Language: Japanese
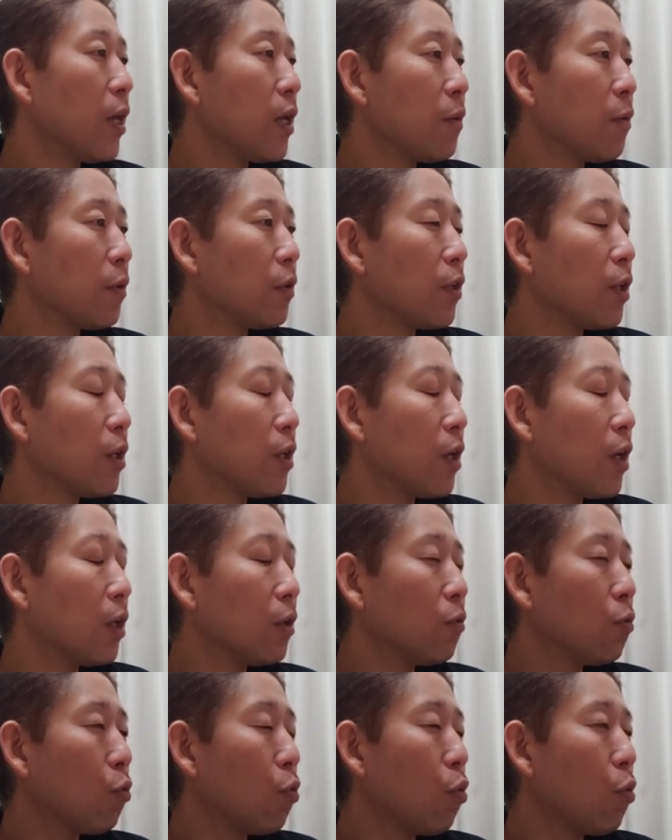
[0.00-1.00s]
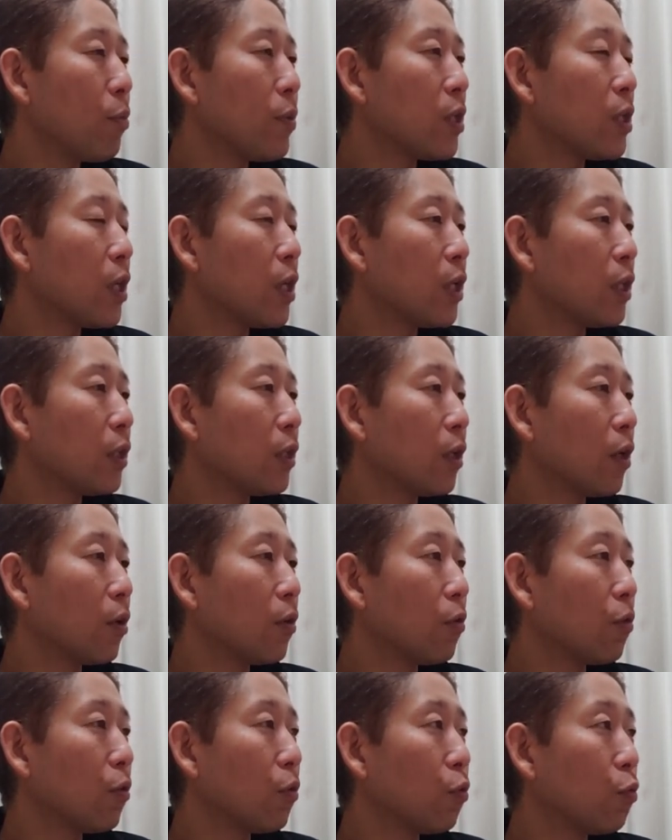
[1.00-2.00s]
今前半の方見ていったら
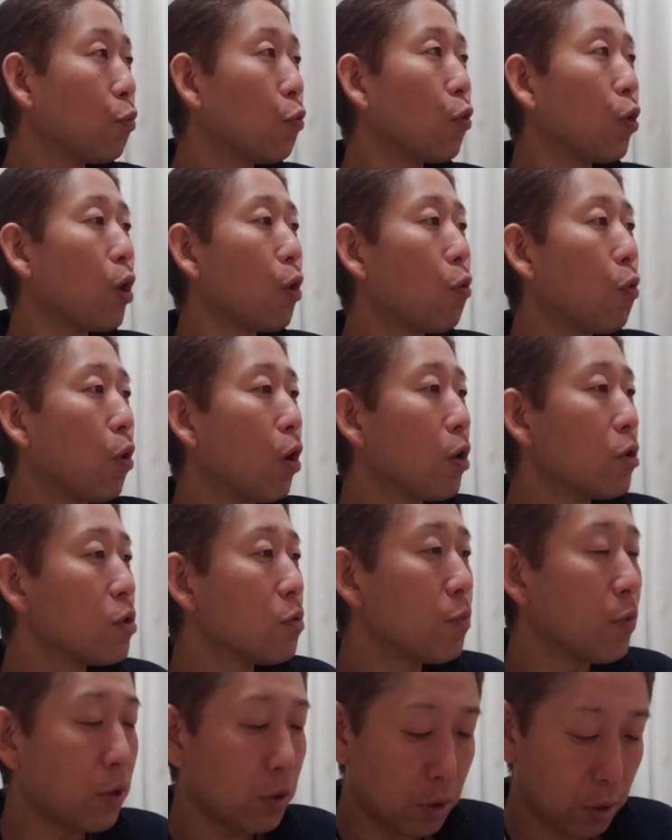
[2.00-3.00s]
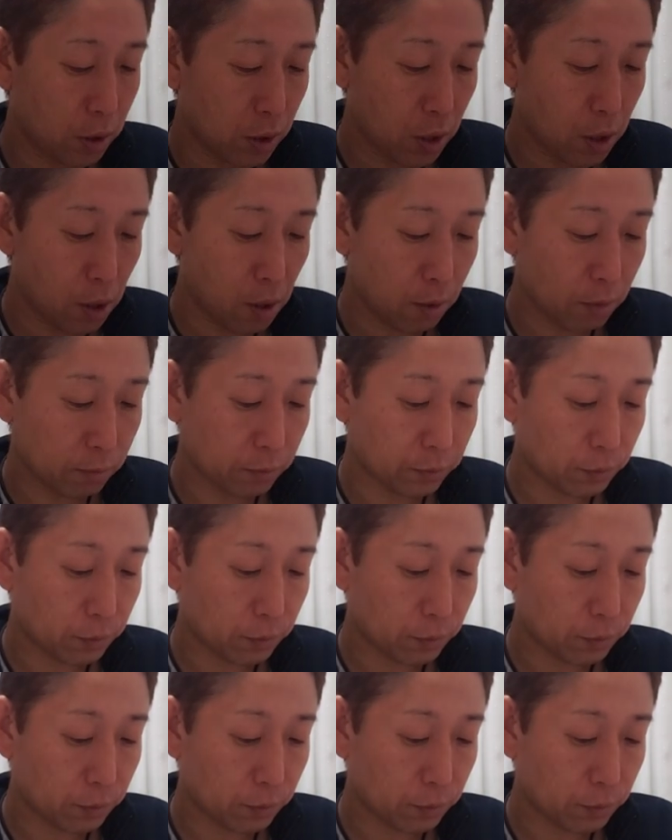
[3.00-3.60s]
ですね、もう結構始まって